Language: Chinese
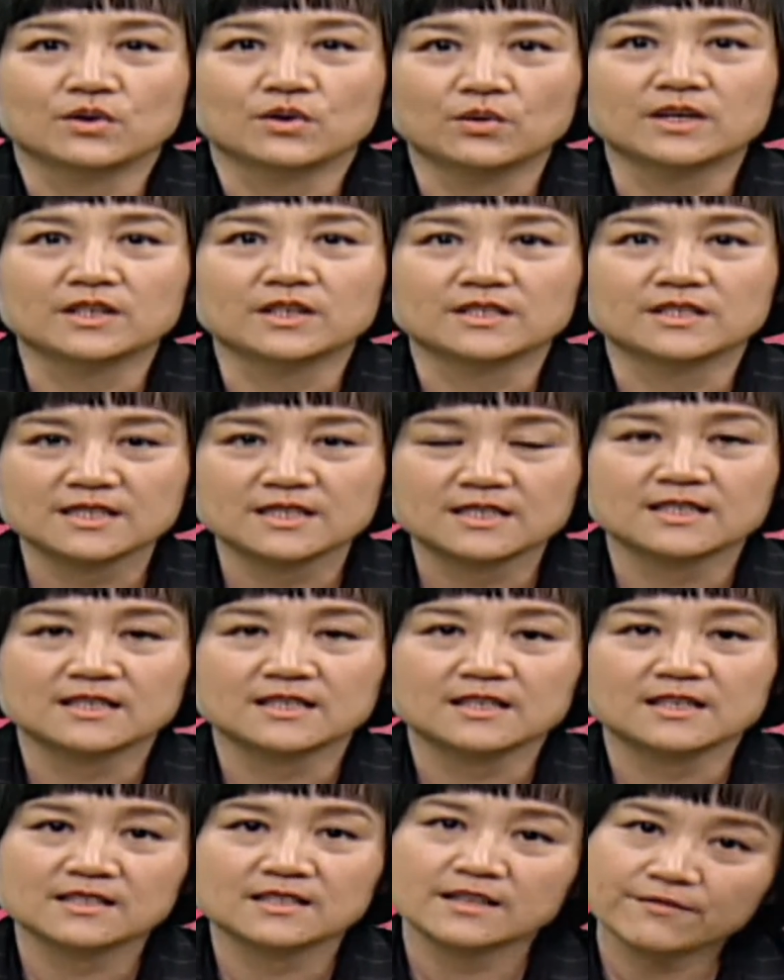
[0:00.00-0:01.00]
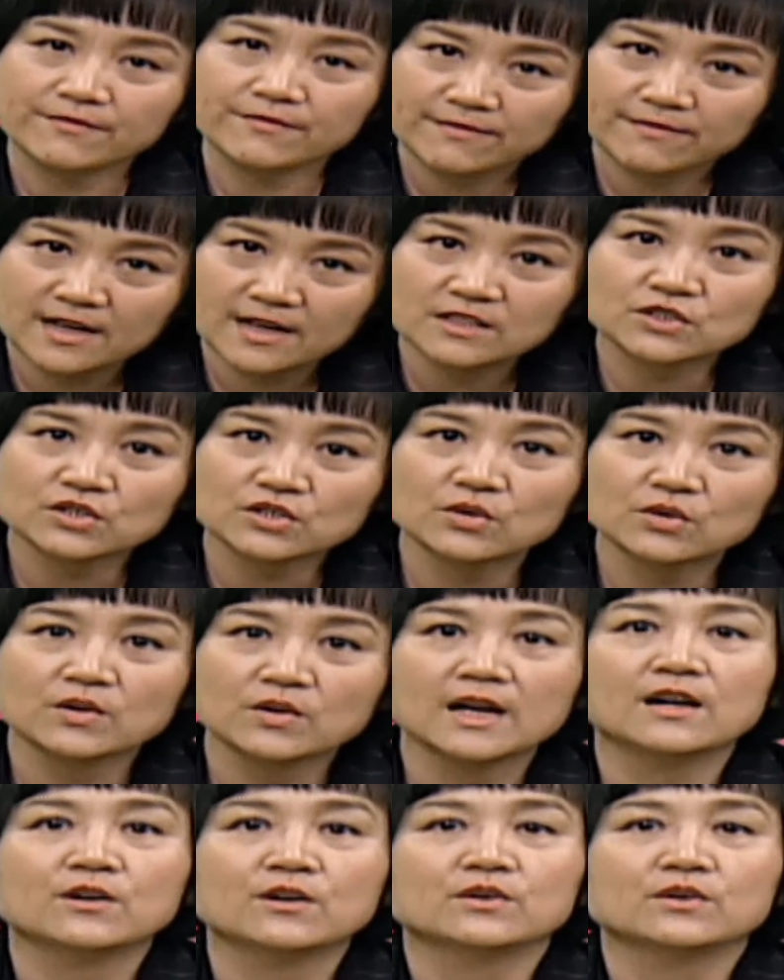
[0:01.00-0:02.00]
偶尔进行一些放
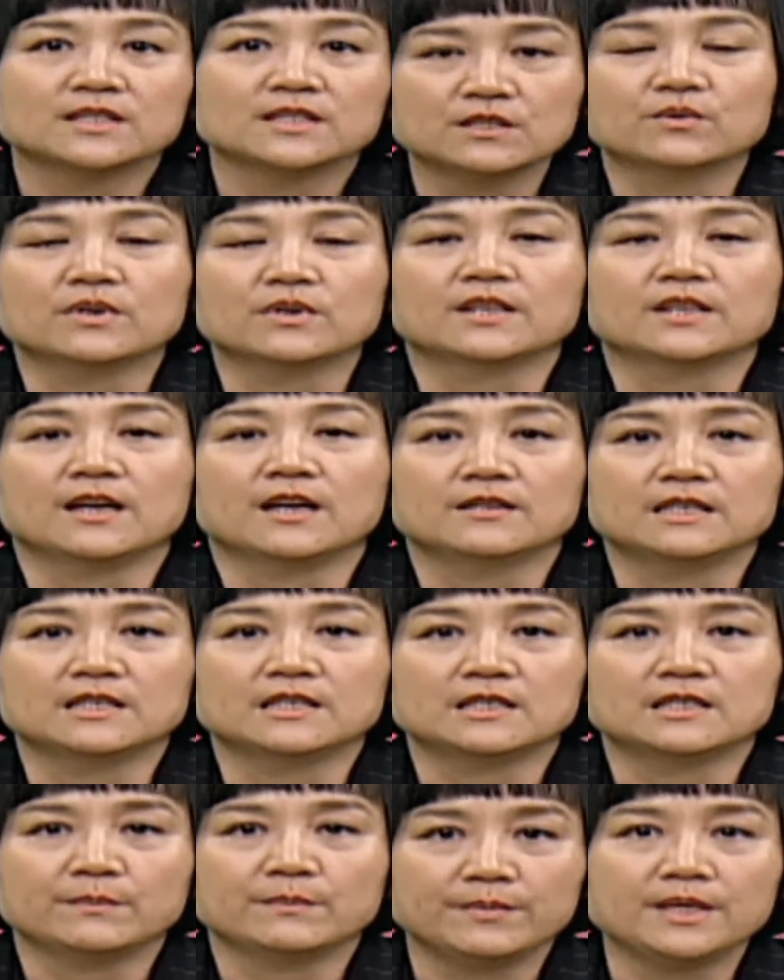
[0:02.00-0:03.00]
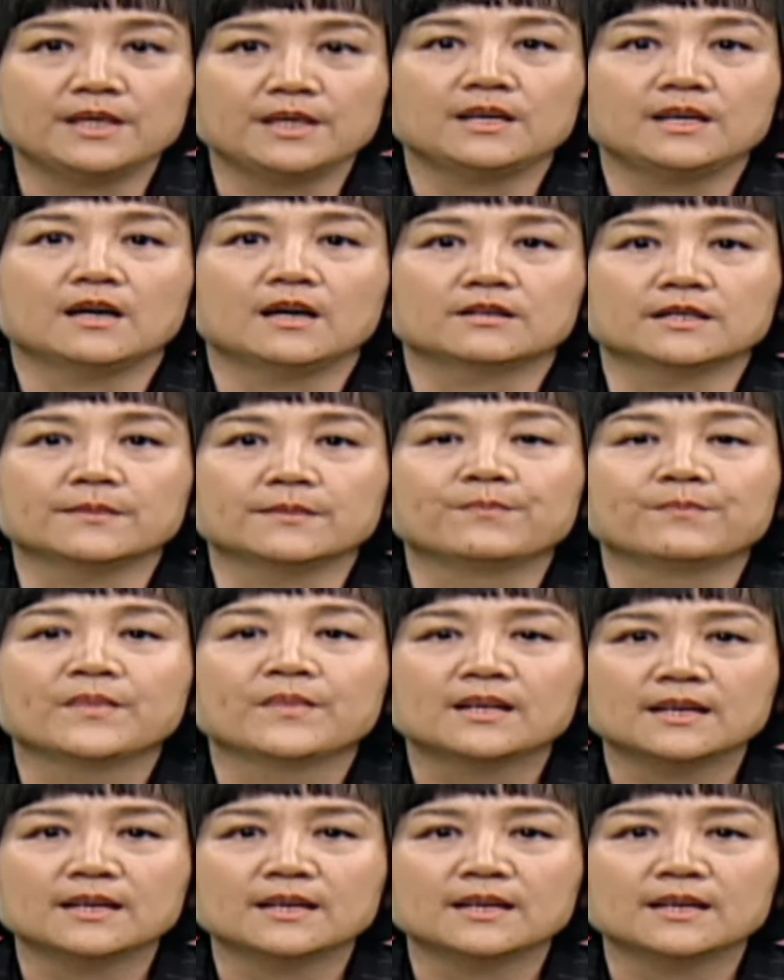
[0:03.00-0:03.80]
松啊，或自我调节是必要的。